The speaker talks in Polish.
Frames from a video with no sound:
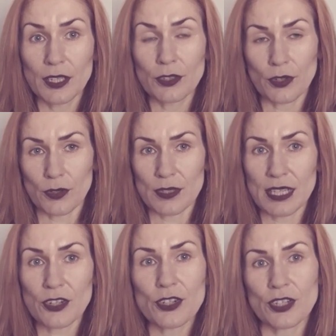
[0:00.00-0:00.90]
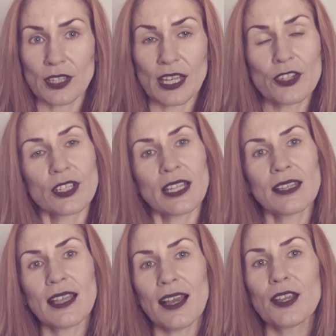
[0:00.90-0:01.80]
to znaczy, że także
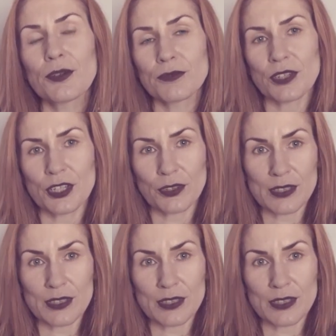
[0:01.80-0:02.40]
nadają właśnie